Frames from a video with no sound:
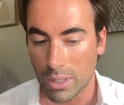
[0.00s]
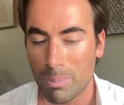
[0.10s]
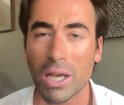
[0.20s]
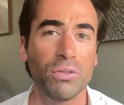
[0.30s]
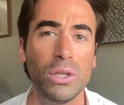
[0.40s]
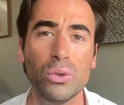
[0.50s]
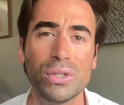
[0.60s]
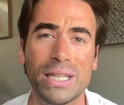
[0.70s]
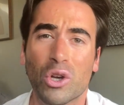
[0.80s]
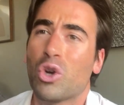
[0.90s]
merveilleuse,
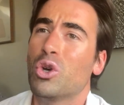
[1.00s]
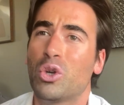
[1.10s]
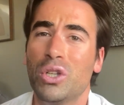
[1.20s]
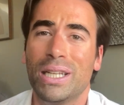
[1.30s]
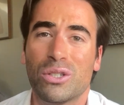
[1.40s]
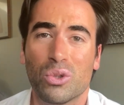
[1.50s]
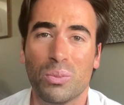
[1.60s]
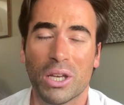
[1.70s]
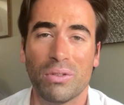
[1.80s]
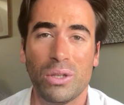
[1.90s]
des reconnexions
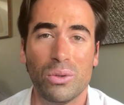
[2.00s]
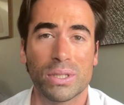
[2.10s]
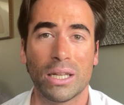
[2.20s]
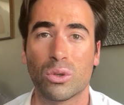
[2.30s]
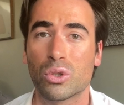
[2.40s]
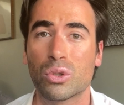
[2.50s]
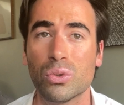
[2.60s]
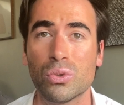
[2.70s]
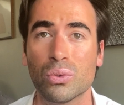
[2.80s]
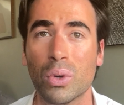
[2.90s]
merveilleuses, quelque
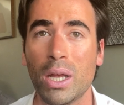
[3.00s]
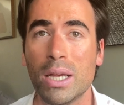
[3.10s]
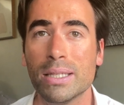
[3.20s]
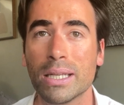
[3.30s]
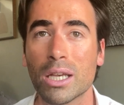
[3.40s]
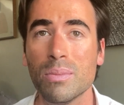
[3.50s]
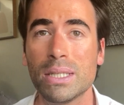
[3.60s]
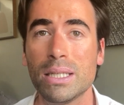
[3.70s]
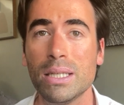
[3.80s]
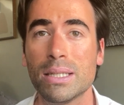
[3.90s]
chose où c'est comme
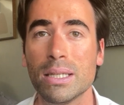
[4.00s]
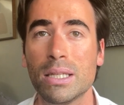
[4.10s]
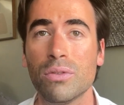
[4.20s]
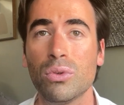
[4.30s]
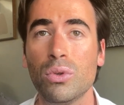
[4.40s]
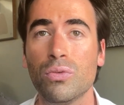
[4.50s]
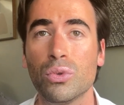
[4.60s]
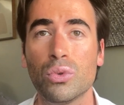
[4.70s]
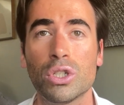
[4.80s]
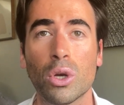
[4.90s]
si c'était venu vous
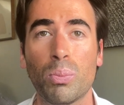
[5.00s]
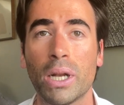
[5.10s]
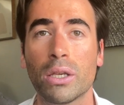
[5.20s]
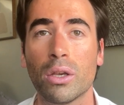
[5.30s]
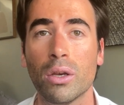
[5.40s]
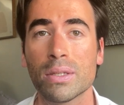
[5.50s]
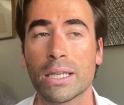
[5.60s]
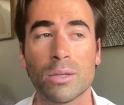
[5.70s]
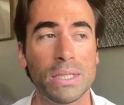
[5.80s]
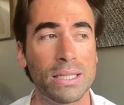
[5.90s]
toucher en plein cœur, c'est
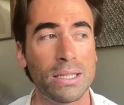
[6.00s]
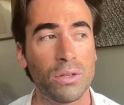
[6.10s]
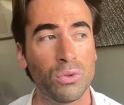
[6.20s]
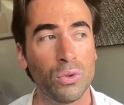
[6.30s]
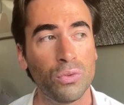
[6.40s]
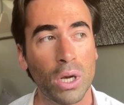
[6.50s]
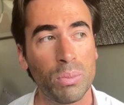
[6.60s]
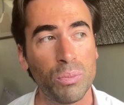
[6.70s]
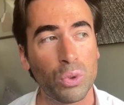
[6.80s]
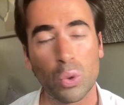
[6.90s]
comme si c'était venu vous
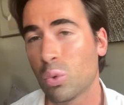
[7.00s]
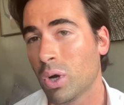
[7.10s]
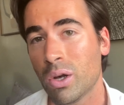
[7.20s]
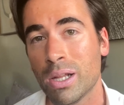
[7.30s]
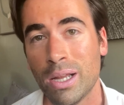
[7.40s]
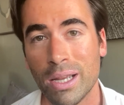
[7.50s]
rappeler pourquoi